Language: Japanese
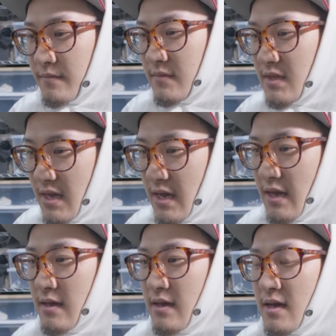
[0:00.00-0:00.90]

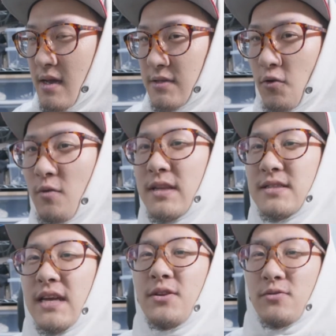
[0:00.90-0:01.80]
で、そこまで
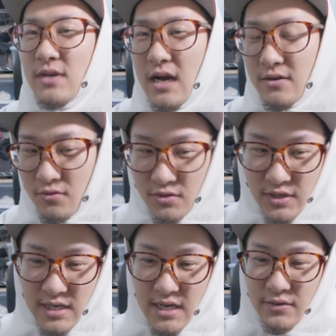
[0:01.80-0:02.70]
財力がある方で
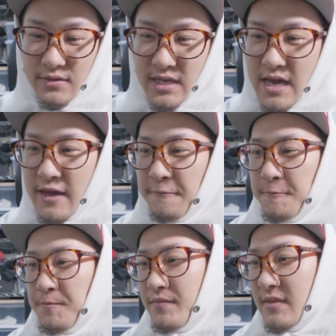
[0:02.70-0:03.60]
はないので、
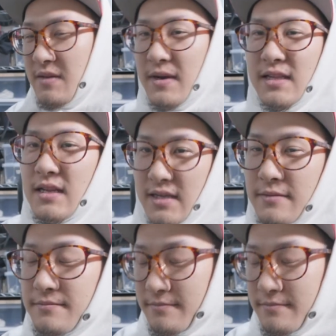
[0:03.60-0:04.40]
いまだにね、